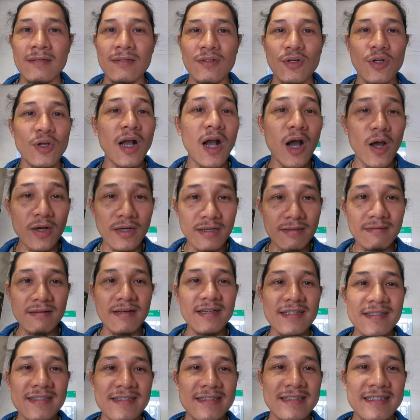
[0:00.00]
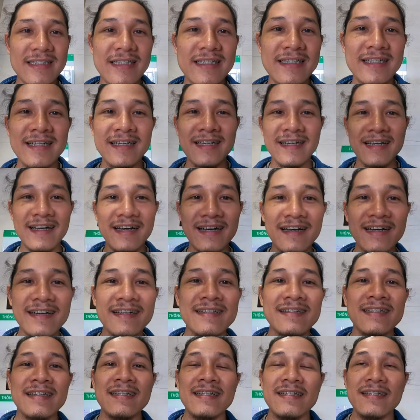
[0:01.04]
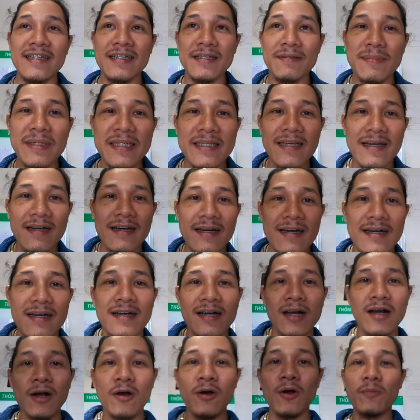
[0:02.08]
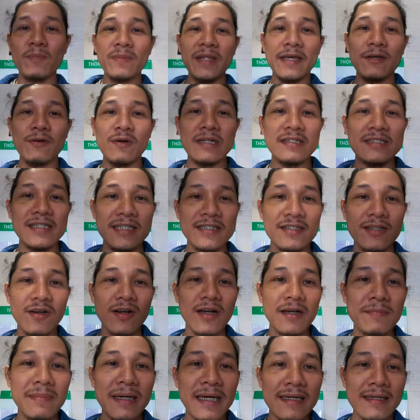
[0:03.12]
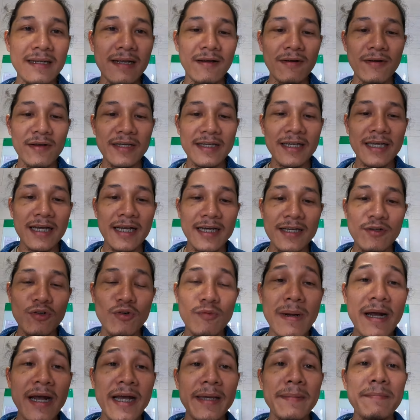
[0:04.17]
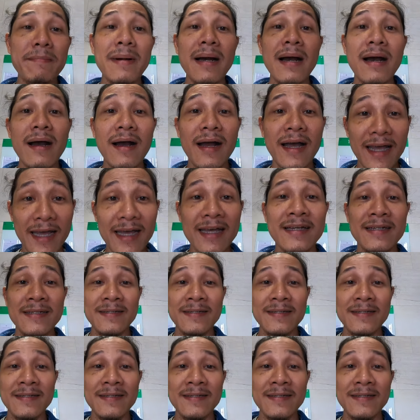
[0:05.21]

rồi con nữa à, thì bây giờ hôm nay Hoàng sẽ cho các bạn coi cây U3M ha